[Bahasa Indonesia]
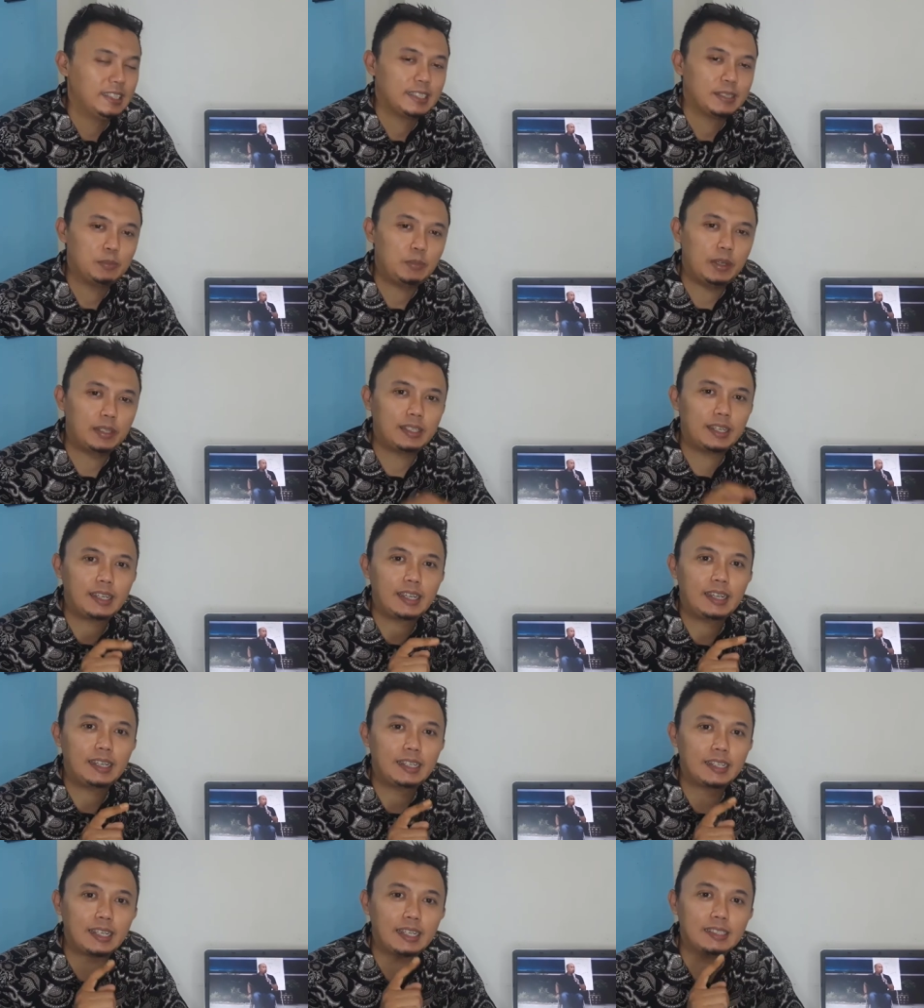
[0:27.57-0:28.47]
Buat
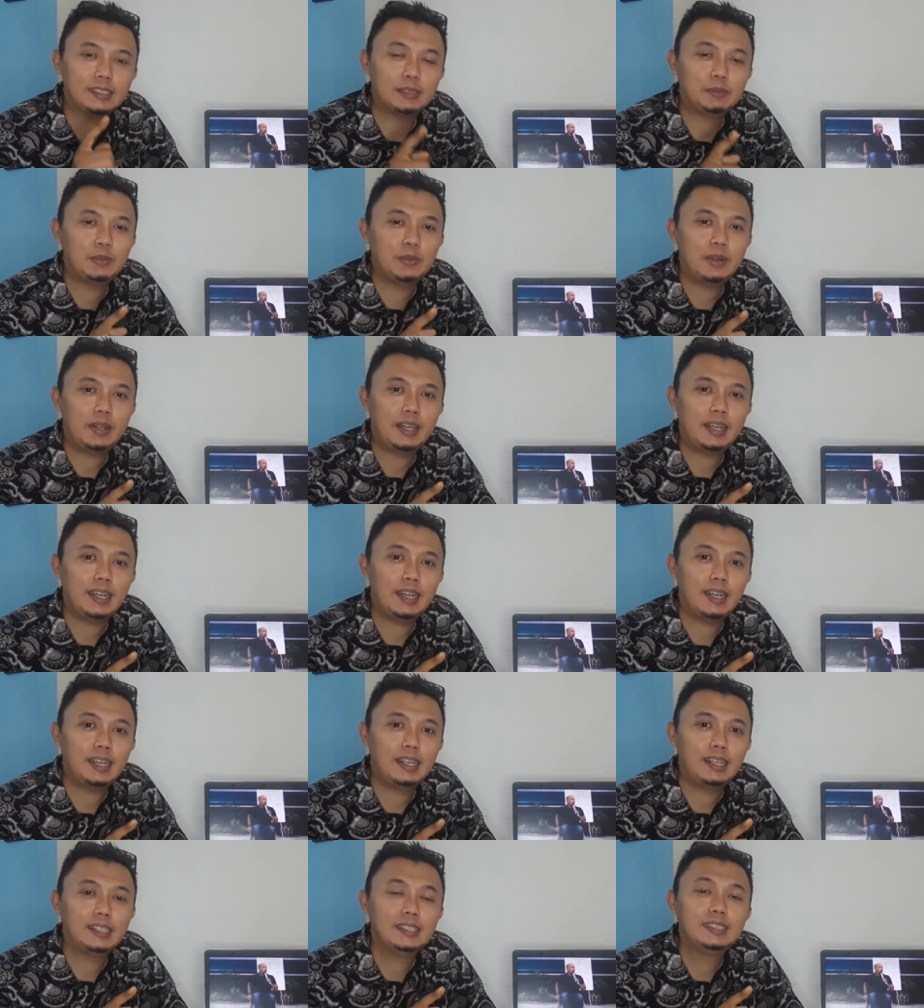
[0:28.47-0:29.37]
rekan-rekan semua,
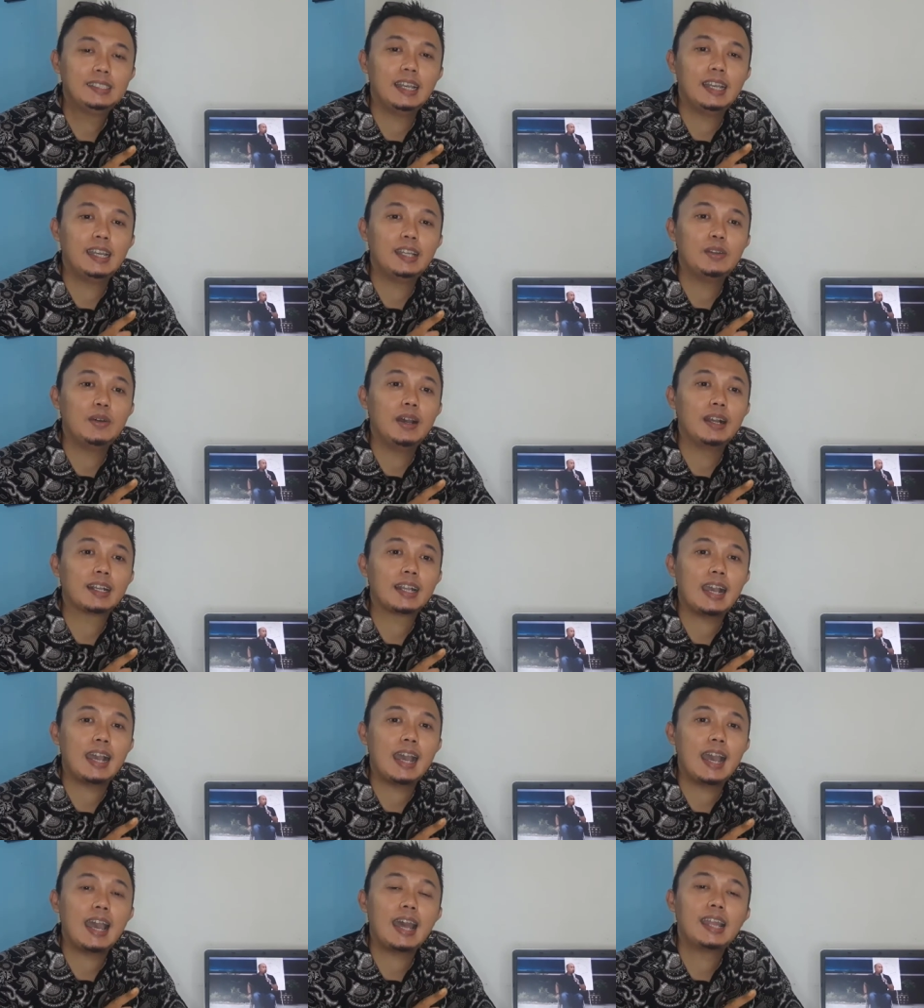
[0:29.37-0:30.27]
saya
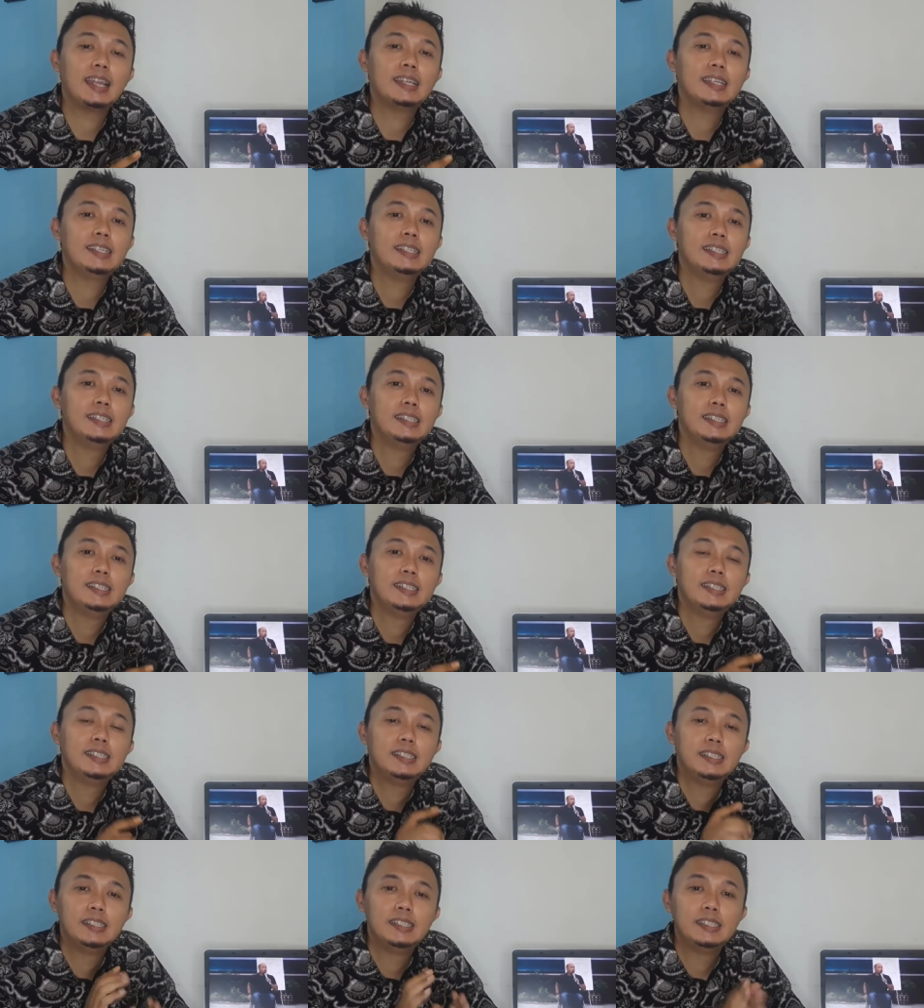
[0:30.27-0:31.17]
doakan
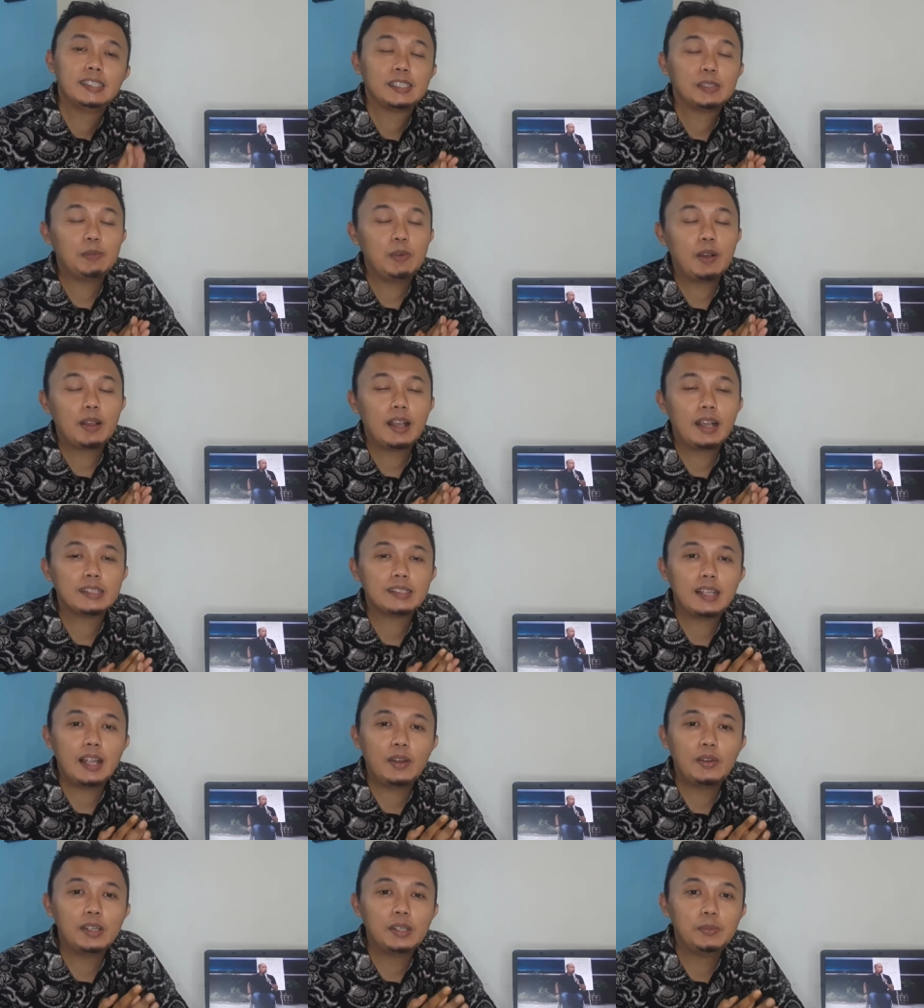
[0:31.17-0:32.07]
semoga
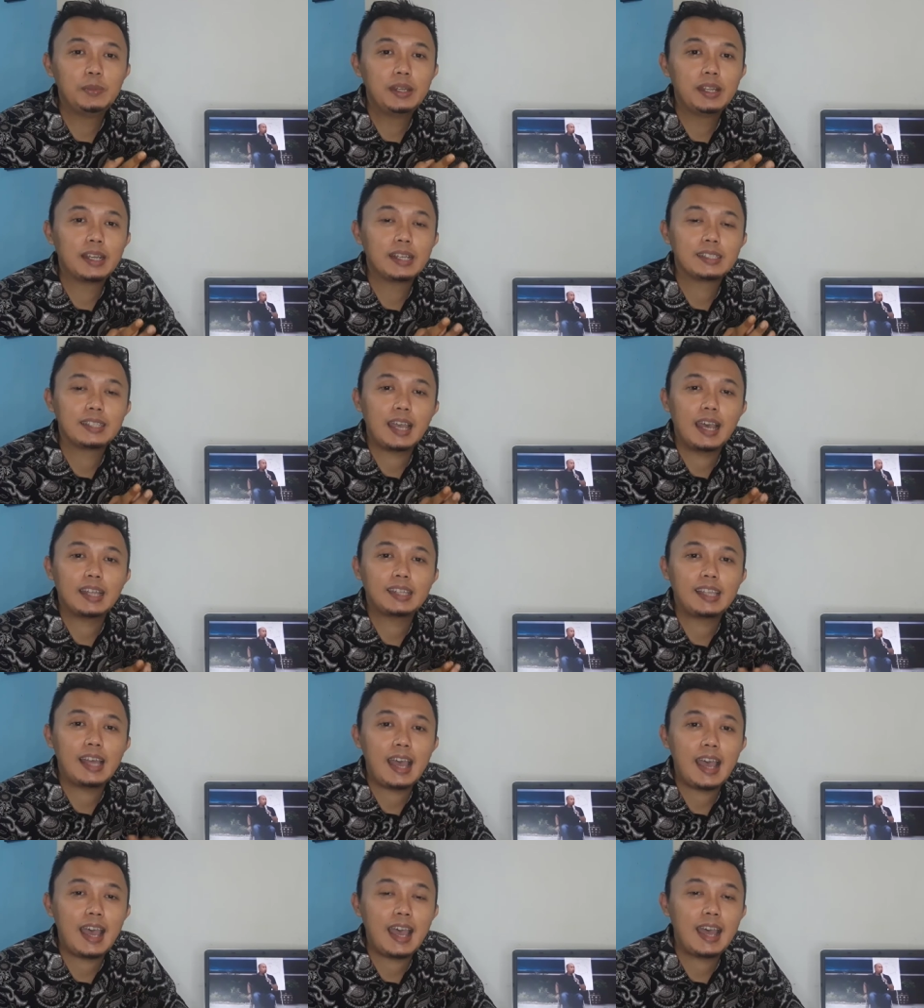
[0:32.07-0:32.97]
selalu diberi
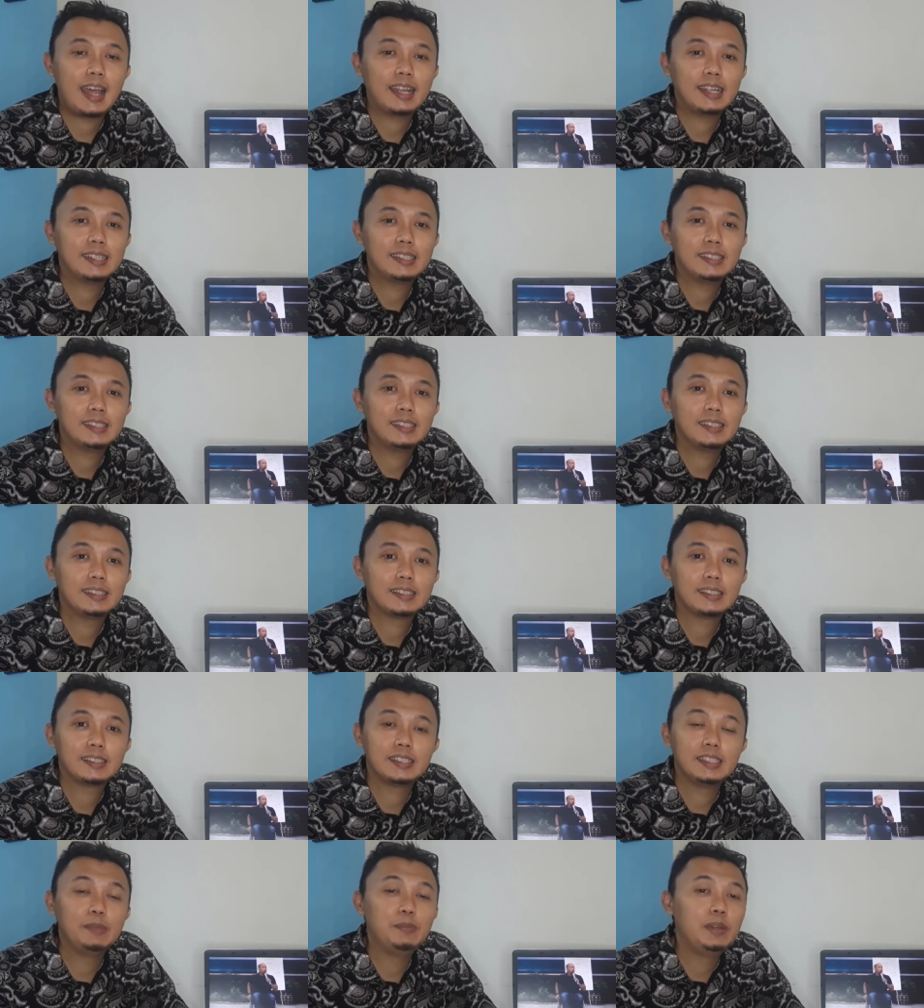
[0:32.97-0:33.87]
kesehatan,
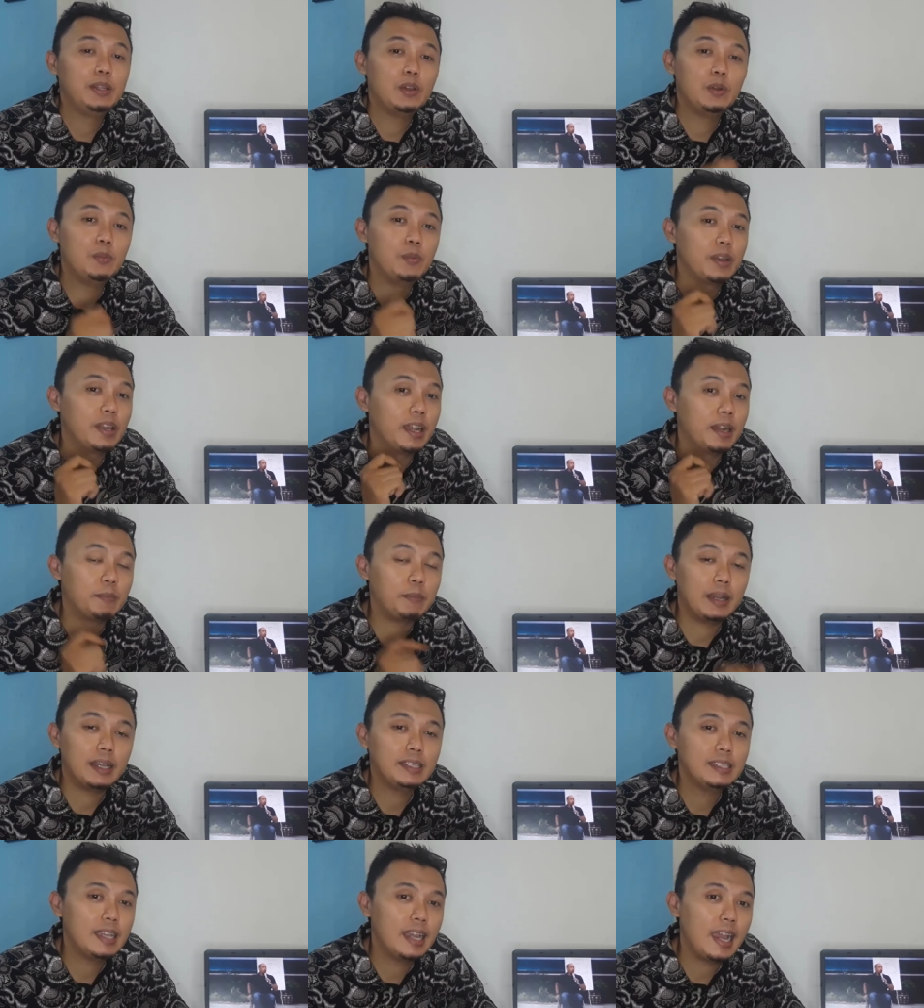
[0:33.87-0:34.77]
diberi umur yang
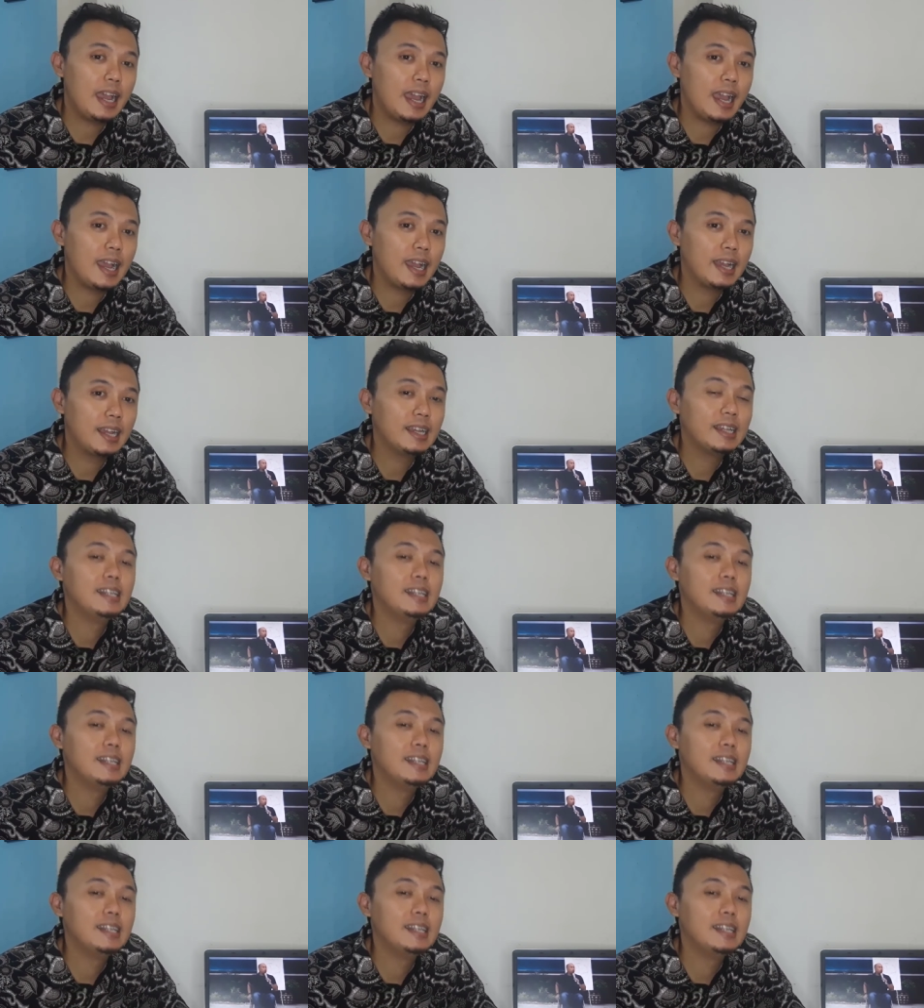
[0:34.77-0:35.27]
panjang,